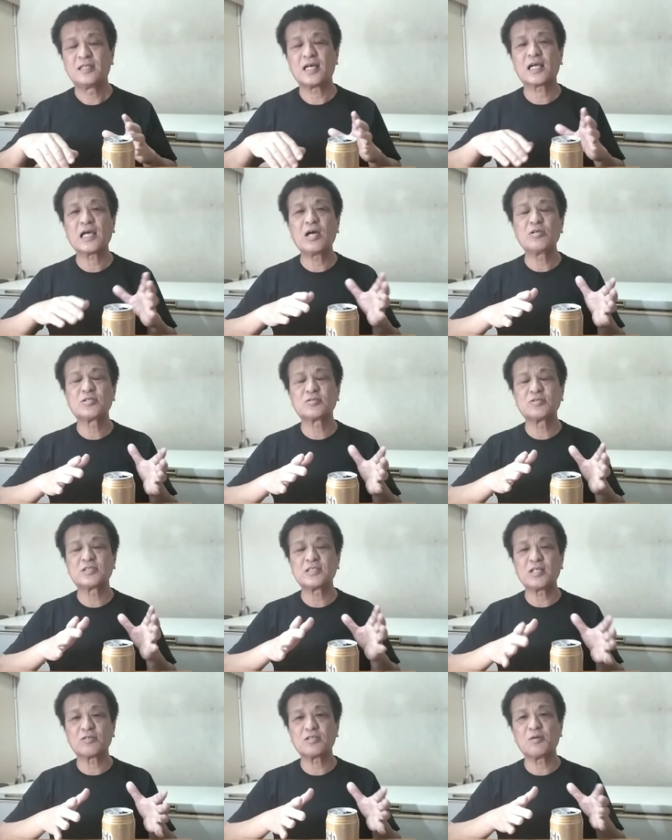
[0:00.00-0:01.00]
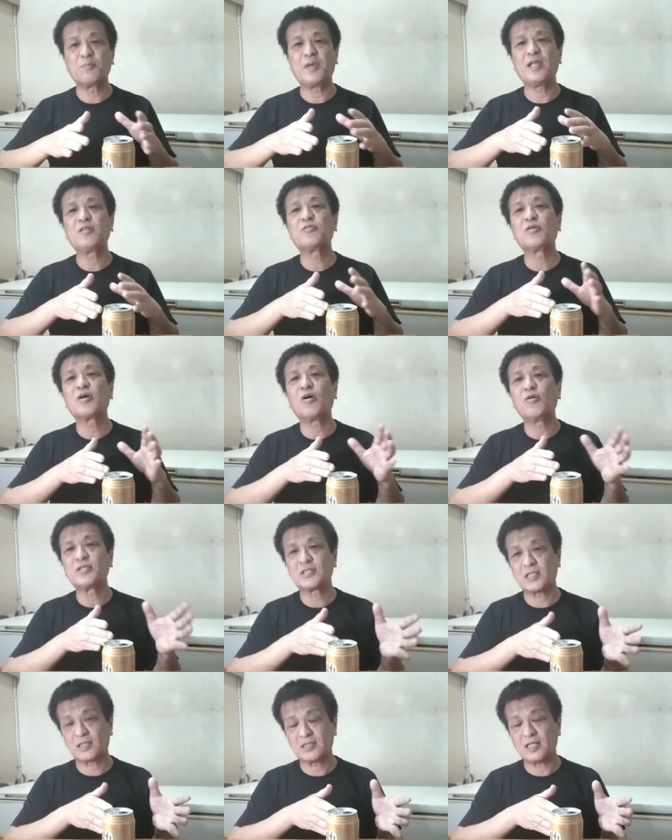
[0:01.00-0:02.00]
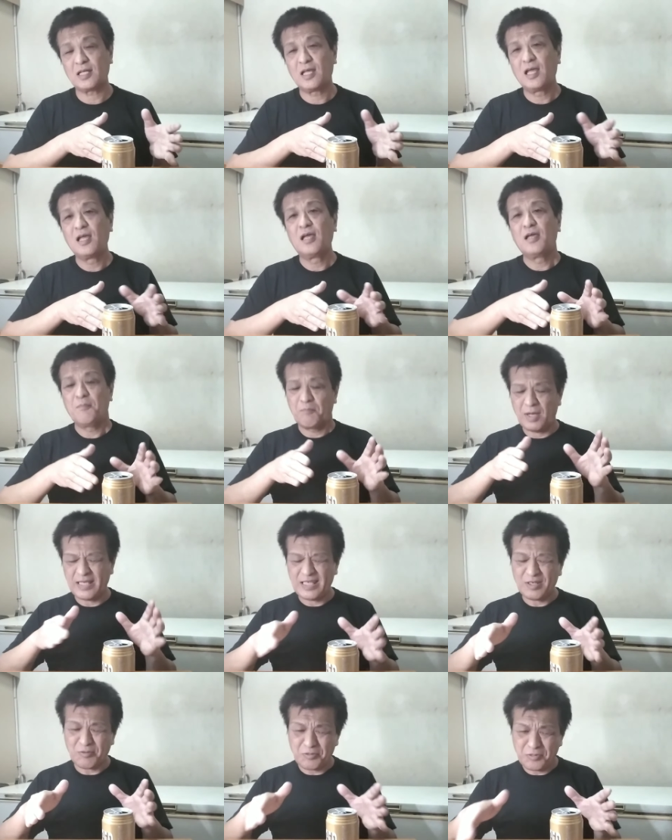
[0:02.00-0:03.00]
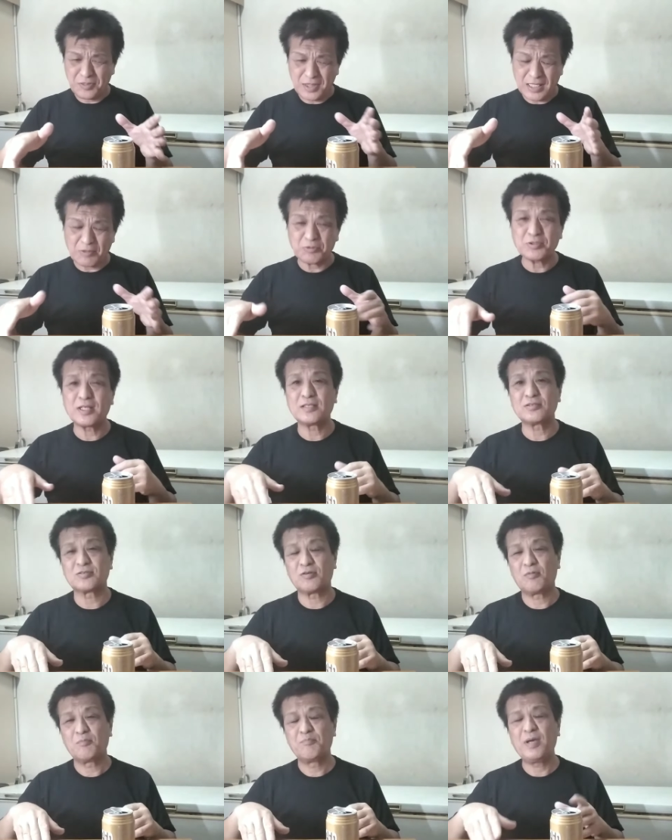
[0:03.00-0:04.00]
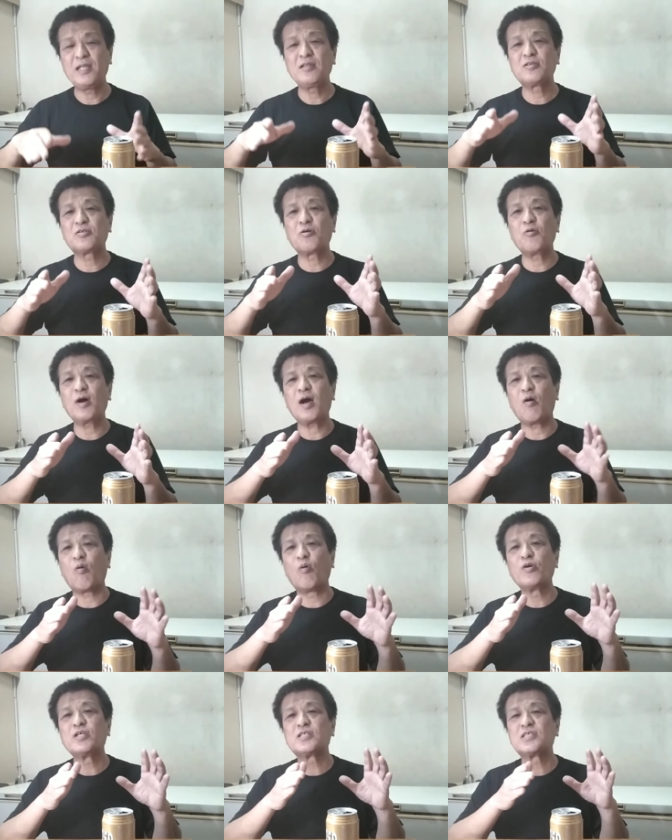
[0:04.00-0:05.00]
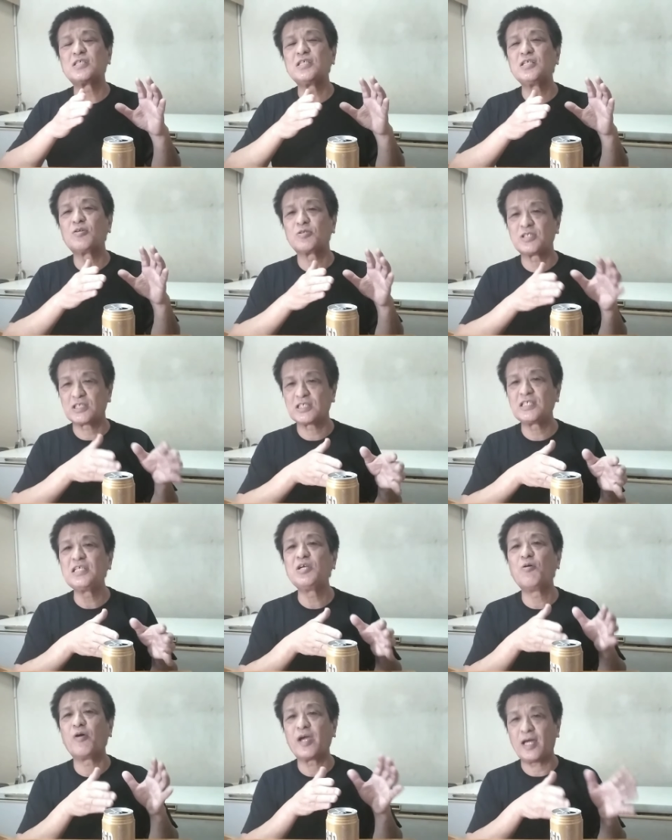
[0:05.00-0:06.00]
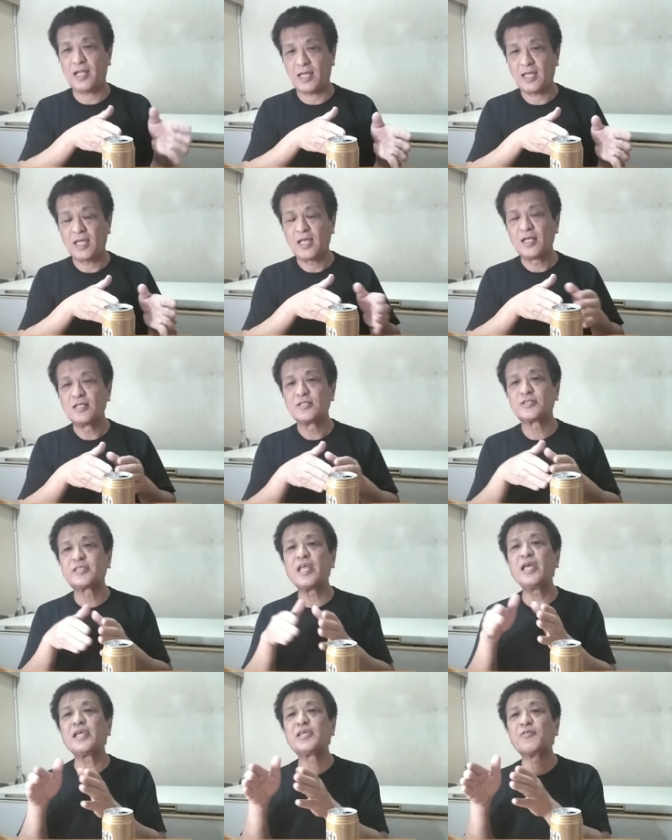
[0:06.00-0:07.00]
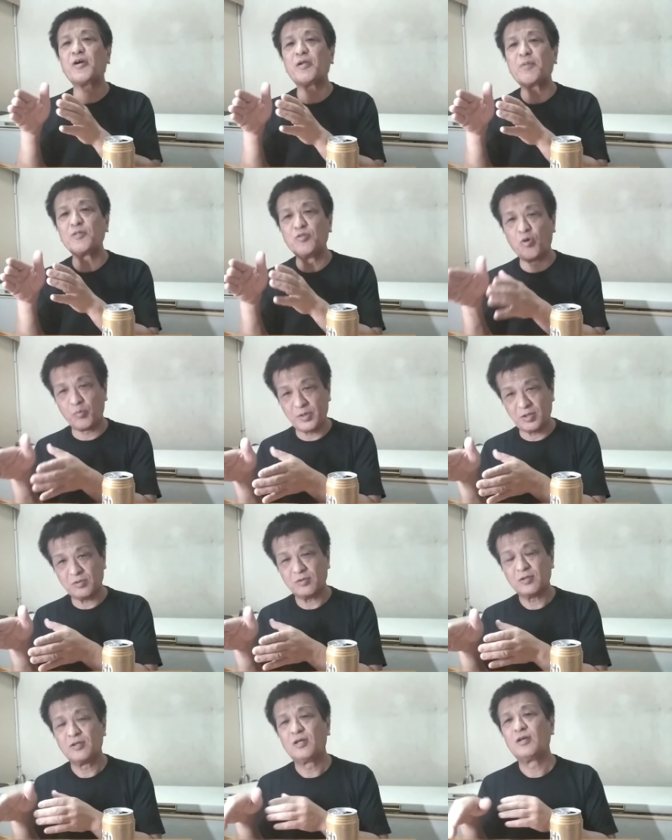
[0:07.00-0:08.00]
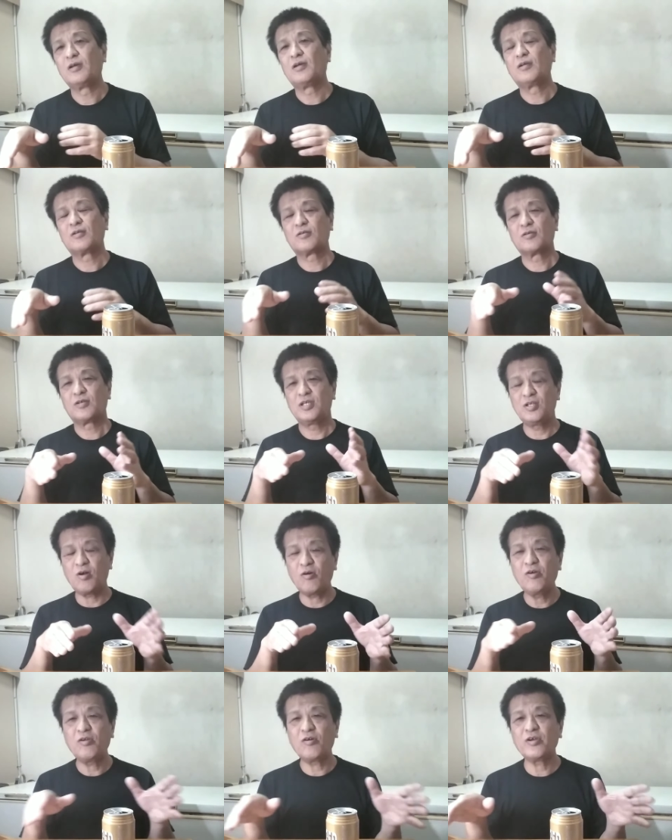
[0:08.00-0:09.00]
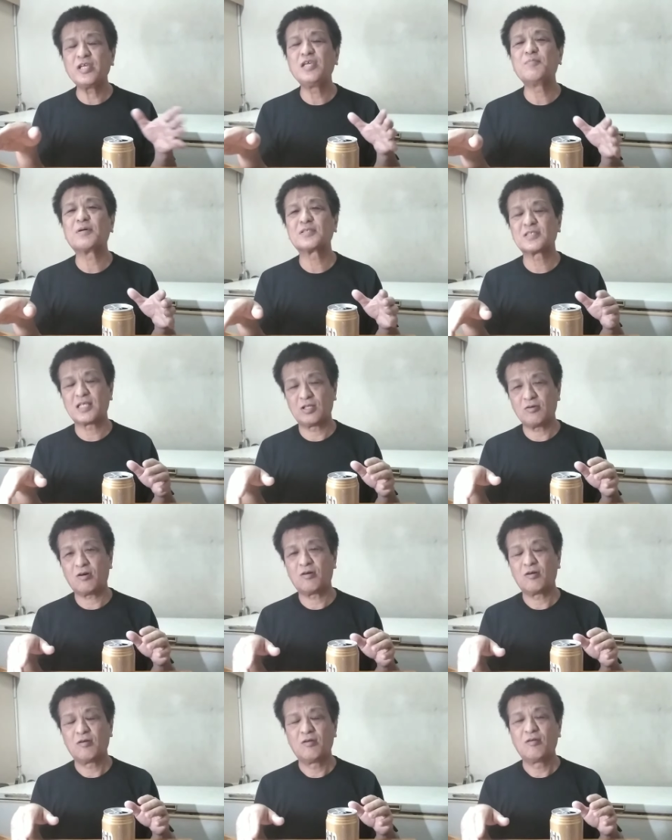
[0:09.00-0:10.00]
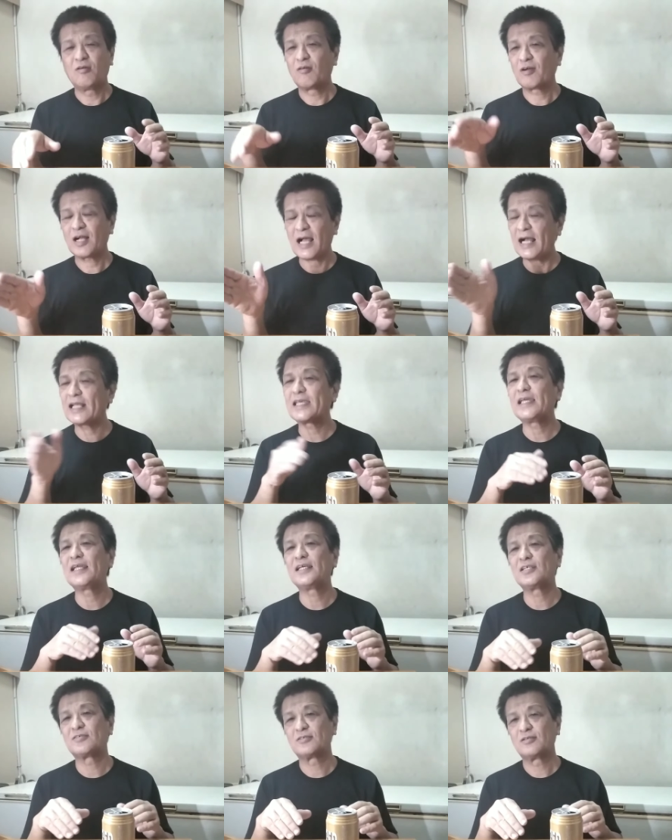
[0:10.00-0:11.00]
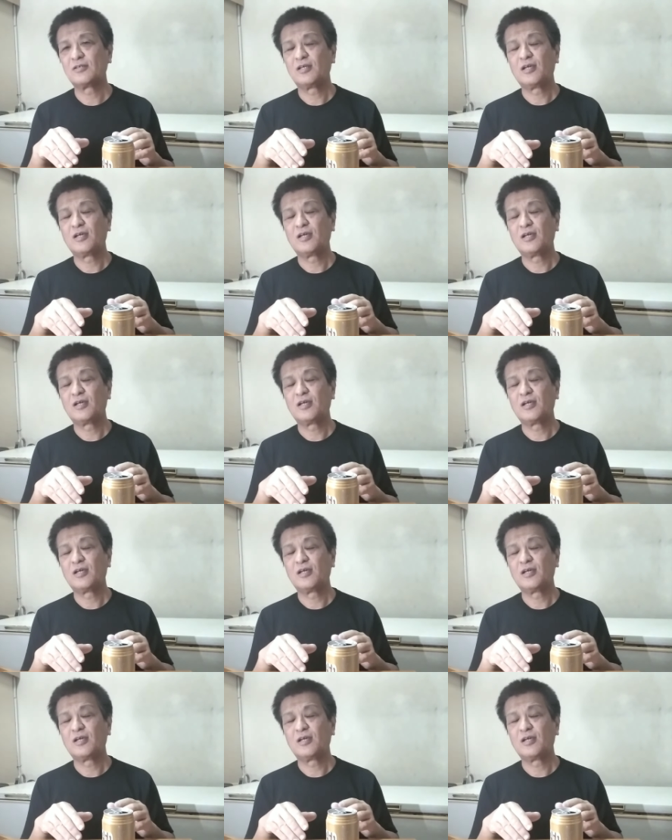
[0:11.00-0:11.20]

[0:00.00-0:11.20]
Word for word: 仲良くしなくても弁当が美味しかったりまあいろんなことがあるんですよ弁当は美味しいのチキンをやれステーキをやれば伸びるいろいろ言いますけど関係ないです